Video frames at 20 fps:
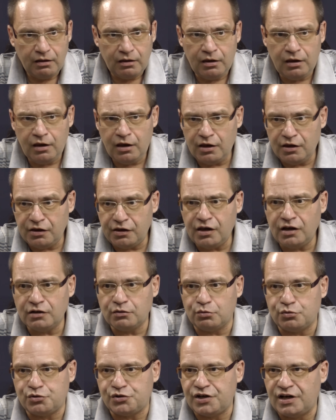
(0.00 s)
и
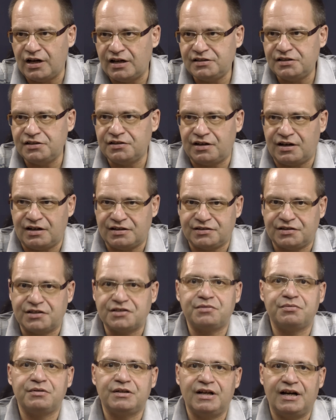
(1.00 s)
едучи один раз со
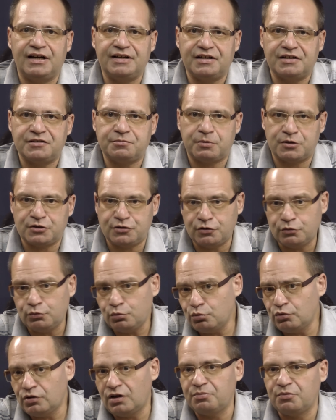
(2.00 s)
свидания с
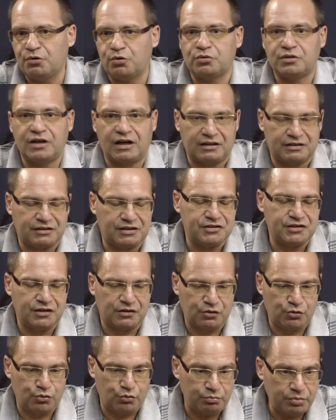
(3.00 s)
проститутками, он так это
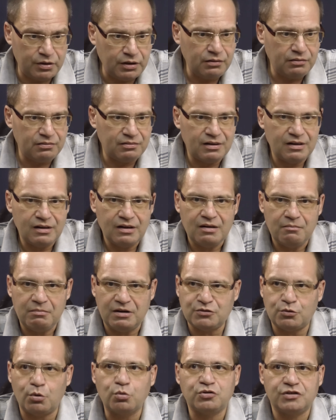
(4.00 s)
дело любил,
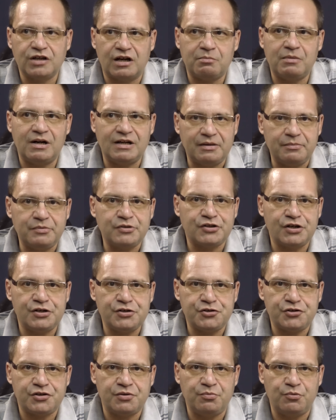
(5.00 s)
поскольку с нормальными
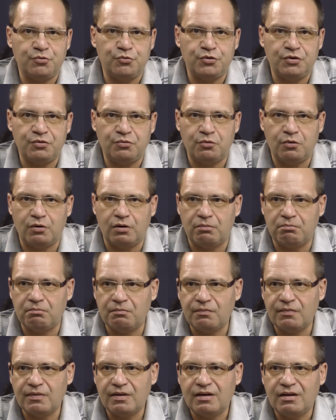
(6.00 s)
женщинами у него
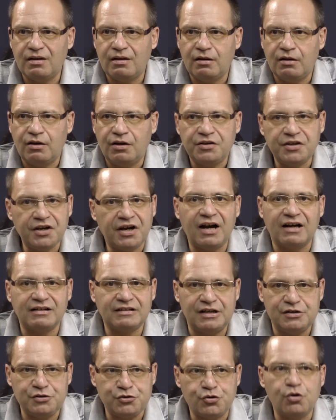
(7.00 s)

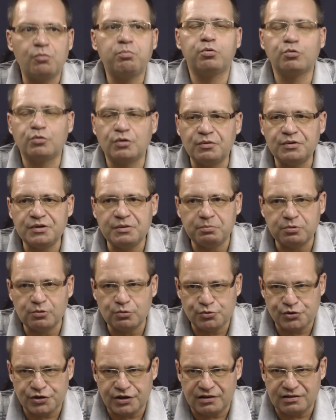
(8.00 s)
никогда ничего путного не
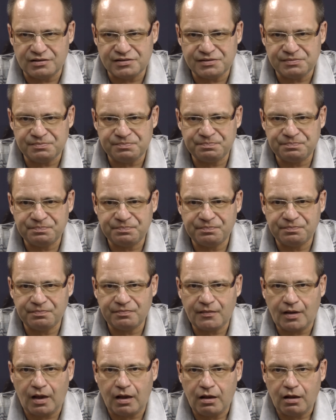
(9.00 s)
получалось,
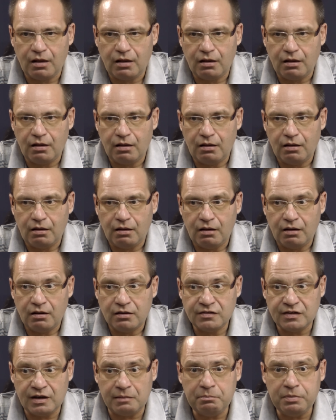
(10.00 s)

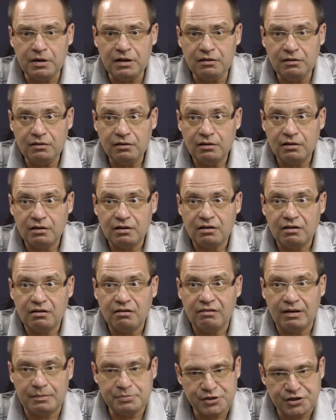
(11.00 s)
забыл
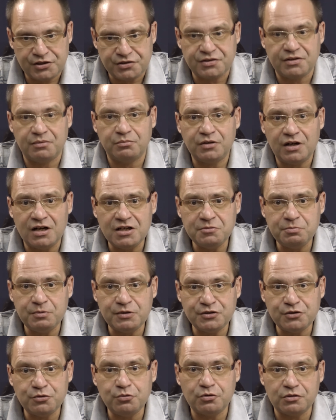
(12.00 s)
в общественном
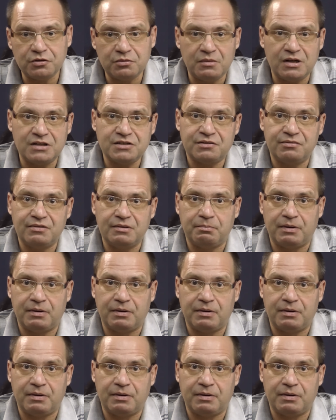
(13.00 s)
транспорте города Москвы